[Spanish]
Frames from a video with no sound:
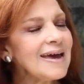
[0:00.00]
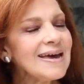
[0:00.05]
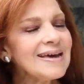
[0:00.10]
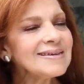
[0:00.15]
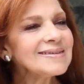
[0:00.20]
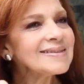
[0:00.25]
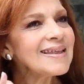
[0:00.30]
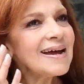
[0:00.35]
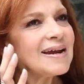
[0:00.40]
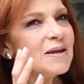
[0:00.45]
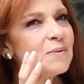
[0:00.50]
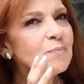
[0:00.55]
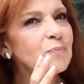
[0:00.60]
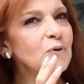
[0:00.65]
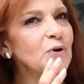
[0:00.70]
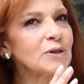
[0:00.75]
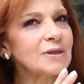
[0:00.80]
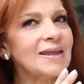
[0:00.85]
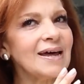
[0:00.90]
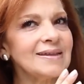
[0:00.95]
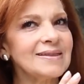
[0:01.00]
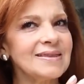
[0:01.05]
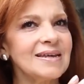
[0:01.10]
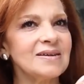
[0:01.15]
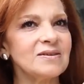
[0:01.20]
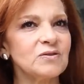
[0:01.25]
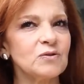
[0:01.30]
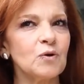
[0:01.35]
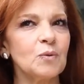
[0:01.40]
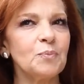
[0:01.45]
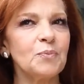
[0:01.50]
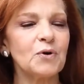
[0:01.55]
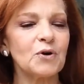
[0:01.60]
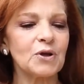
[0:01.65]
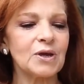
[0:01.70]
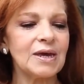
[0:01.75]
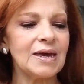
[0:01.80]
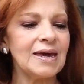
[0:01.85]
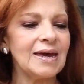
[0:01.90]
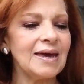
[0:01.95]
Es tan importante esto
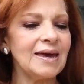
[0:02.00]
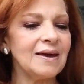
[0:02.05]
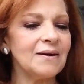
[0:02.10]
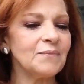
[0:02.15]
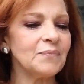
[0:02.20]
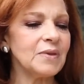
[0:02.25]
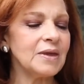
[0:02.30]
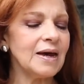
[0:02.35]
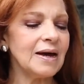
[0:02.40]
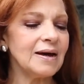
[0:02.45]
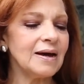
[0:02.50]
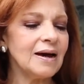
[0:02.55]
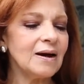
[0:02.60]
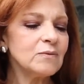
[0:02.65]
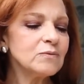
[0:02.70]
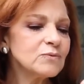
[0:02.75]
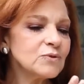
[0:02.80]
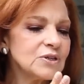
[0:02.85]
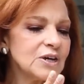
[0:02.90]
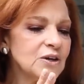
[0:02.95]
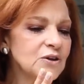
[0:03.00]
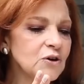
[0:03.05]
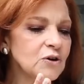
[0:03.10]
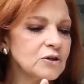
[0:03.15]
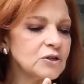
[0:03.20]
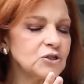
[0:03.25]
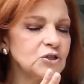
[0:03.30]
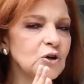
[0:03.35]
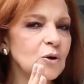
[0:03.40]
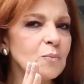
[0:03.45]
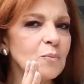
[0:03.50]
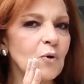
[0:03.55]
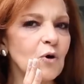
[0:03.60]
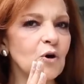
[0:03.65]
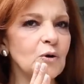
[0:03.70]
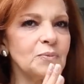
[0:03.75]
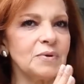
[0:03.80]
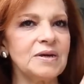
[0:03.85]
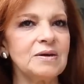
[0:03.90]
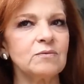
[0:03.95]
porque eh, a un señor John
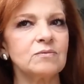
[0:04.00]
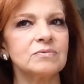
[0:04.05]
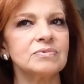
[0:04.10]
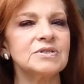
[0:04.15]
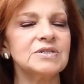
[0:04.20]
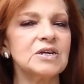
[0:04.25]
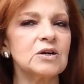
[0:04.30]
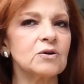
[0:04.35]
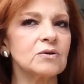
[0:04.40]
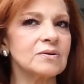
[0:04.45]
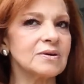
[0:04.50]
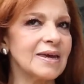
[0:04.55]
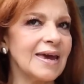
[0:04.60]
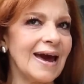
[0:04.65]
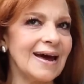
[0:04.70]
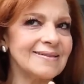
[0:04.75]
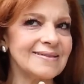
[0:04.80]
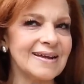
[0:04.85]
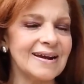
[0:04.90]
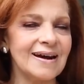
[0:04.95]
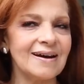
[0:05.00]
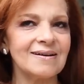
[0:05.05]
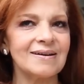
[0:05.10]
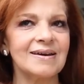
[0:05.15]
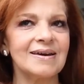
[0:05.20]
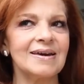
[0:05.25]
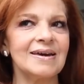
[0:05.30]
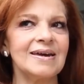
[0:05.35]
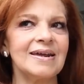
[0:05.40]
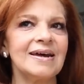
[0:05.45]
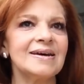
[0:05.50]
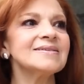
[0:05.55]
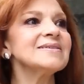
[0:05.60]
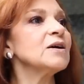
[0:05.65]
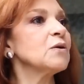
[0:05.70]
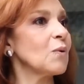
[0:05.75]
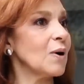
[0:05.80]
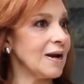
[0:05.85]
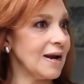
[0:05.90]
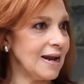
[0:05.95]
Bowlby, un psiquiatra que era
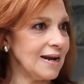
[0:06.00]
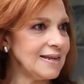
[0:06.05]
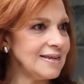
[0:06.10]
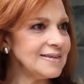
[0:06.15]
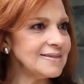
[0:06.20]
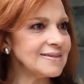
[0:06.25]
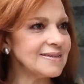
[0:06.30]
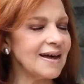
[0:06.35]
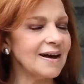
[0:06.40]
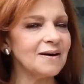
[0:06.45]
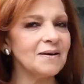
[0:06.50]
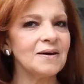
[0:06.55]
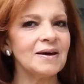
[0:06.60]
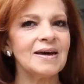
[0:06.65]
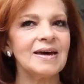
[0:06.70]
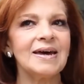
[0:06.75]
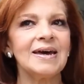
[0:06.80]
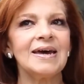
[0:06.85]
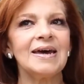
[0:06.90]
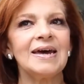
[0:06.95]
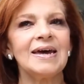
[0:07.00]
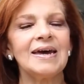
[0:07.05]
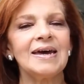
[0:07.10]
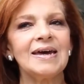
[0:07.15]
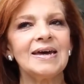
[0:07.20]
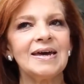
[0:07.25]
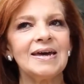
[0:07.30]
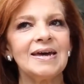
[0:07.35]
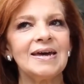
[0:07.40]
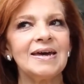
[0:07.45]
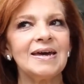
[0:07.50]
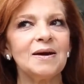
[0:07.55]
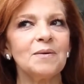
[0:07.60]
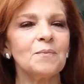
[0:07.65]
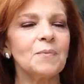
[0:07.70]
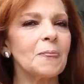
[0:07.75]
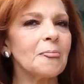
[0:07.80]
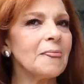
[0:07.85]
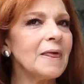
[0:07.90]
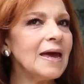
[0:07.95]
psicoanalista,
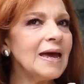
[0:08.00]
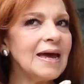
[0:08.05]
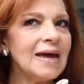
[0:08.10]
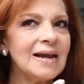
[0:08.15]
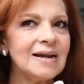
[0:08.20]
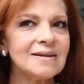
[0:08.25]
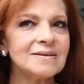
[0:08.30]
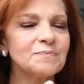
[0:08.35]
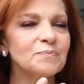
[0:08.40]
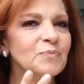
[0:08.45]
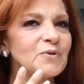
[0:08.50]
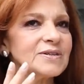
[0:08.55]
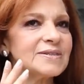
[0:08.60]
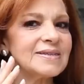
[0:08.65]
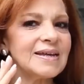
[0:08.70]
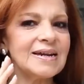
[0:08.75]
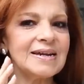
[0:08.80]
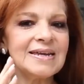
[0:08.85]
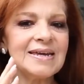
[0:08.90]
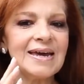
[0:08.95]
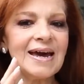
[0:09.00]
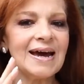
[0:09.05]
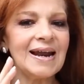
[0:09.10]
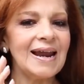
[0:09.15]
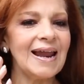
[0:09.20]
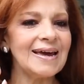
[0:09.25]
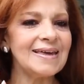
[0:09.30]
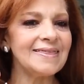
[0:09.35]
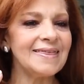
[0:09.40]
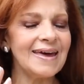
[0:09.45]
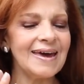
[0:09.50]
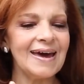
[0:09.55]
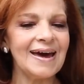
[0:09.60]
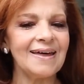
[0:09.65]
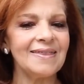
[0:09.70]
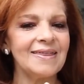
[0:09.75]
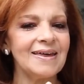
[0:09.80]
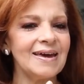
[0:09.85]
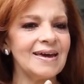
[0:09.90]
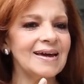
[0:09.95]
eh, él pues tenía la
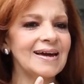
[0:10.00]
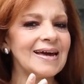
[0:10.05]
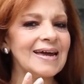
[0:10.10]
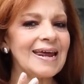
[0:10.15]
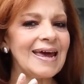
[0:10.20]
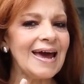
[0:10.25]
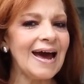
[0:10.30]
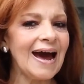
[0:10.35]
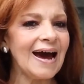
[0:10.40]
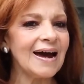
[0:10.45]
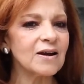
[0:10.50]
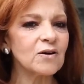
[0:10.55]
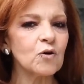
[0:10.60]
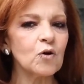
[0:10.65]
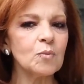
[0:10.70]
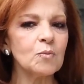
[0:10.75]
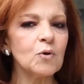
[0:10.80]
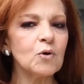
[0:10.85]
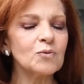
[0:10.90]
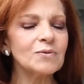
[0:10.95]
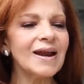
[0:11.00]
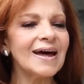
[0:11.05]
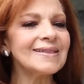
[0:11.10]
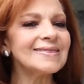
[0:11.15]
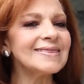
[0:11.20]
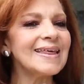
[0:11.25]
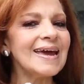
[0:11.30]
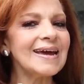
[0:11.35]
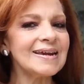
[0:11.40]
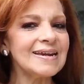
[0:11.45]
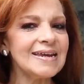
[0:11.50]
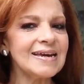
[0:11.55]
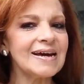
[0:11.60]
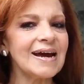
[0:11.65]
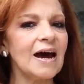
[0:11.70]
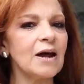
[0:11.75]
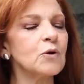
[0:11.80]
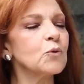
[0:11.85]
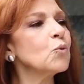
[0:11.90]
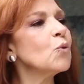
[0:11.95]
idea de crear como una
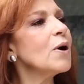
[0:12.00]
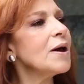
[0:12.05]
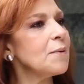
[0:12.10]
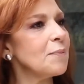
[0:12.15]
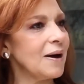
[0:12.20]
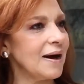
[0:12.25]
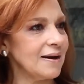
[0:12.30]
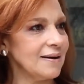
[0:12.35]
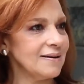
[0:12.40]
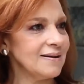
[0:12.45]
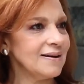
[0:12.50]
técnica nueva,